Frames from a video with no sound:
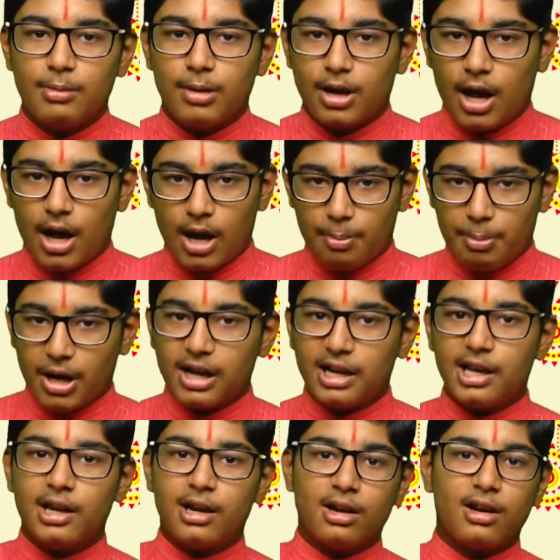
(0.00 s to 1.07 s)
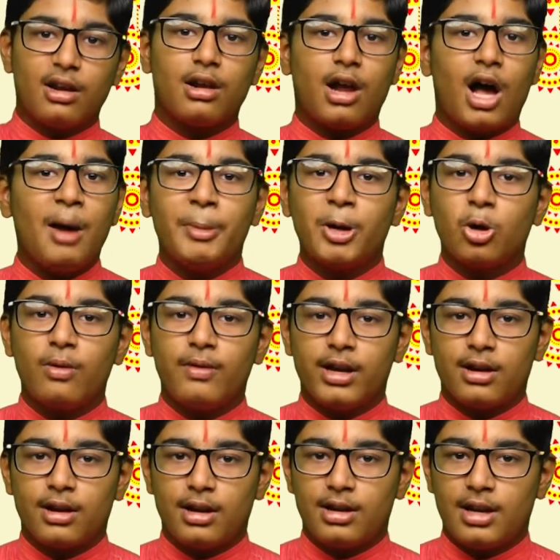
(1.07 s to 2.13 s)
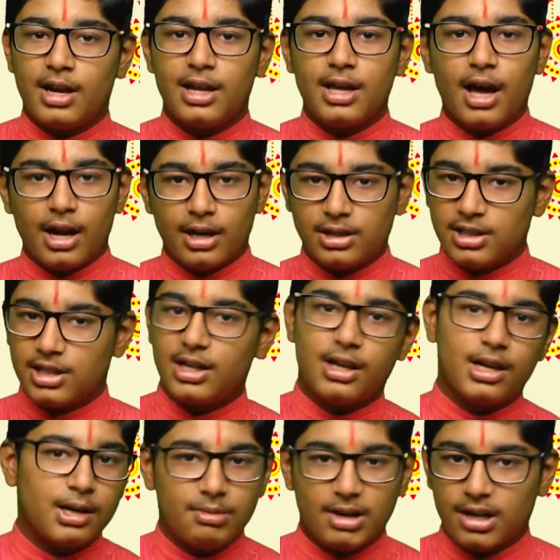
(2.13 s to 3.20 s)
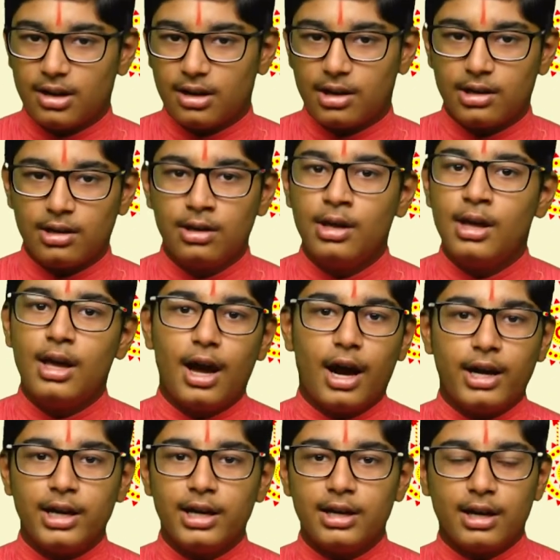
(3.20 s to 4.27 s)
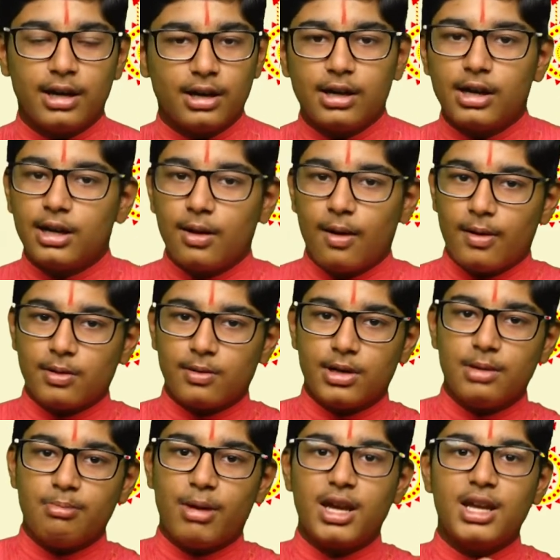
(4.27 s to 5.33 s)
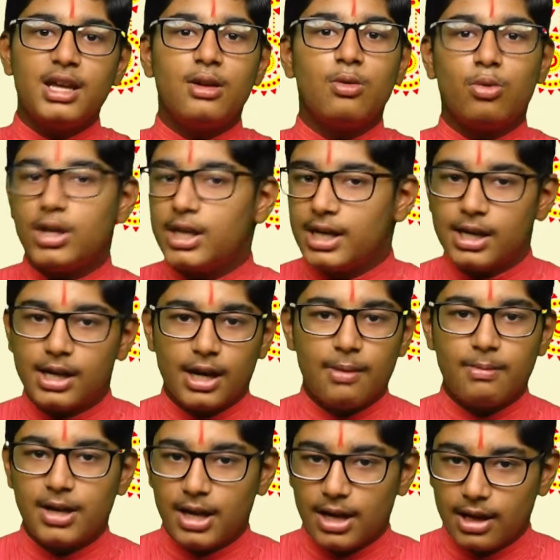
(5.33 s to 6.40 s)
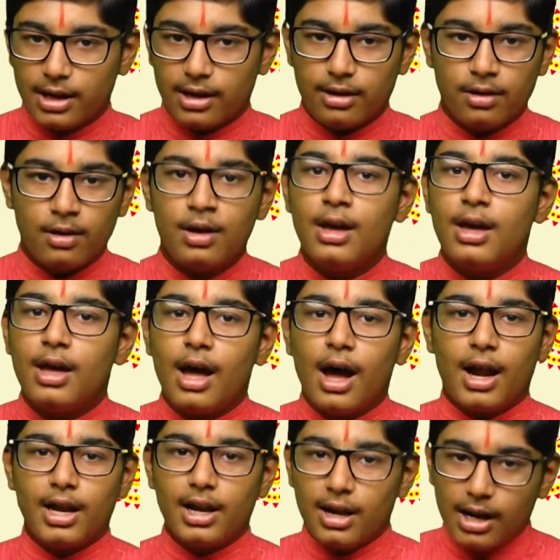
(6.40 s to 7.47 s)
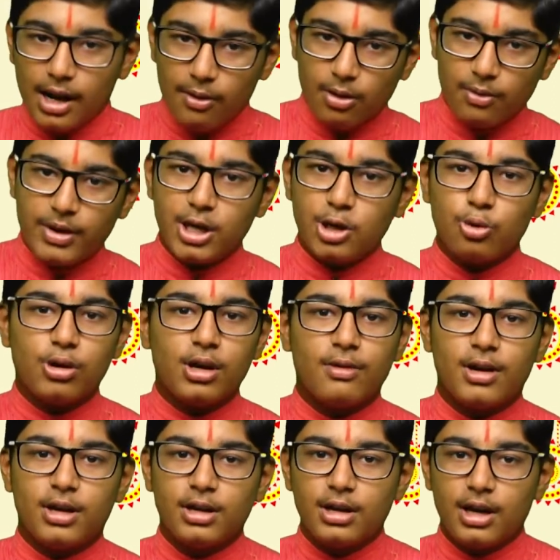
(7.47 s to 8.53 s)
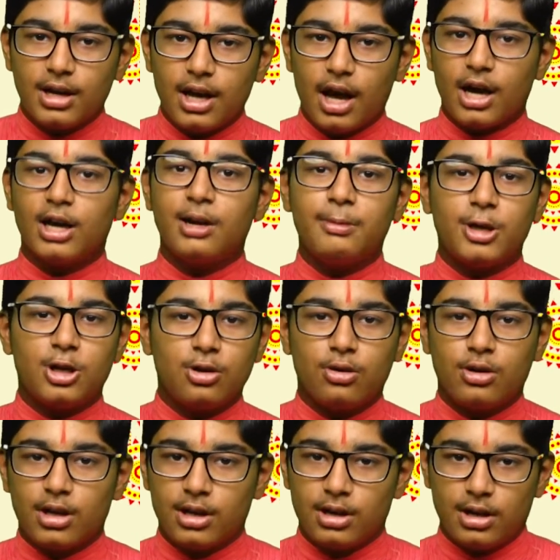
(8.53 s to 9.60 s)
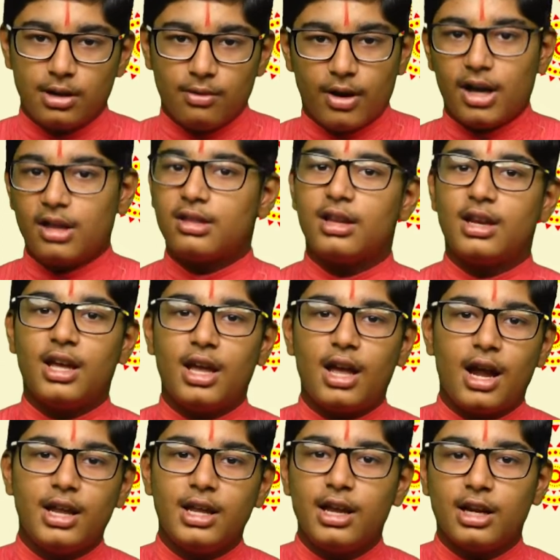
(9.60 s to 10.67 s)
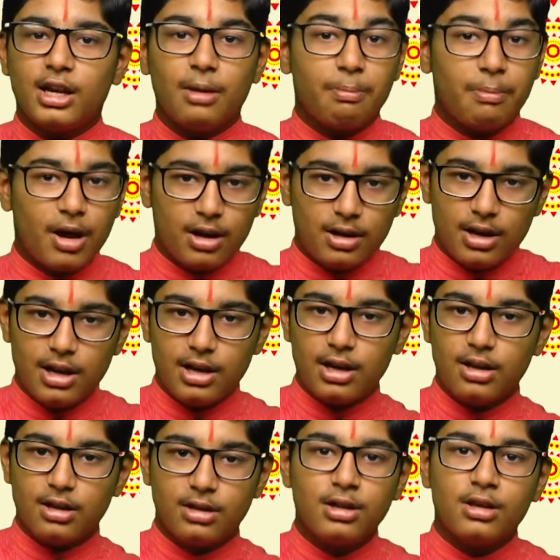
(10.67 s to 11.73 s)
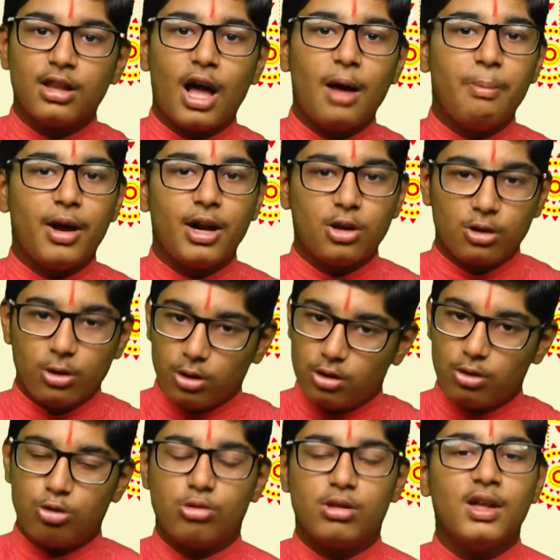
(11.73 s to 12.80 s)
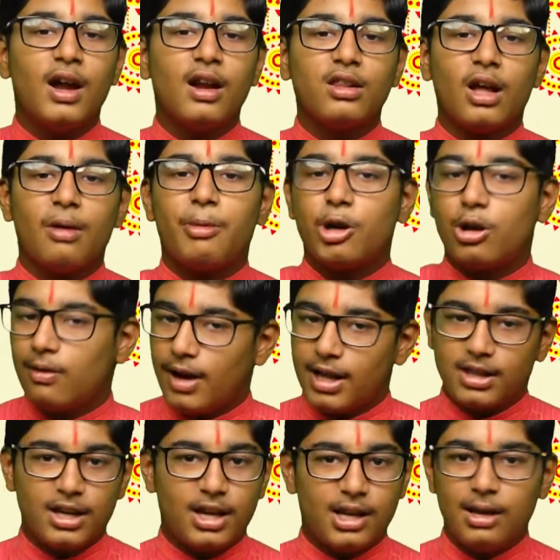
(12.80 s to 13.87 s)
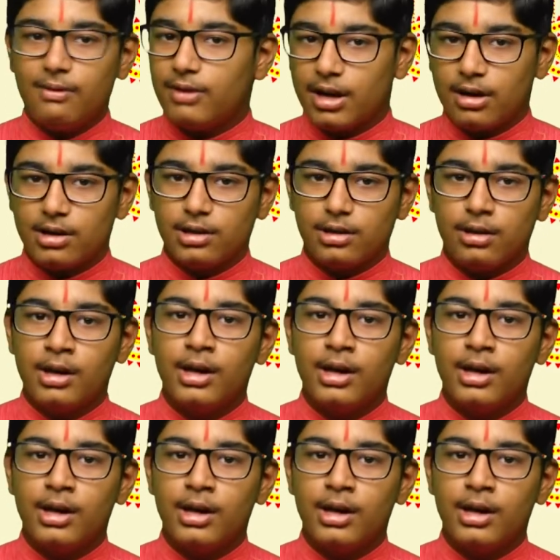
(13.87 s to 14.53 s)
நம்ம ரா பக்கத்துலேயே இருக்கிற ராமர் கோவிலில் நிறைய அர்ச்சனைகள்லாம் நடக்கிறது அதே நேரத்தில் அவருக்கு வந்து மணியின் ஒலிகள் எல்லாம் கேட்கறது அதே நேரத்தில் அவர் வீட்டுக்குள்ளே வந்து நிறைய அகர்பத்தியோட இந்த வாசனை அதே நேரத்தில் ப நிறைய இது சாப்பாடு ருசியான சாப்பாடோட வாசனையெல்லாம் வருது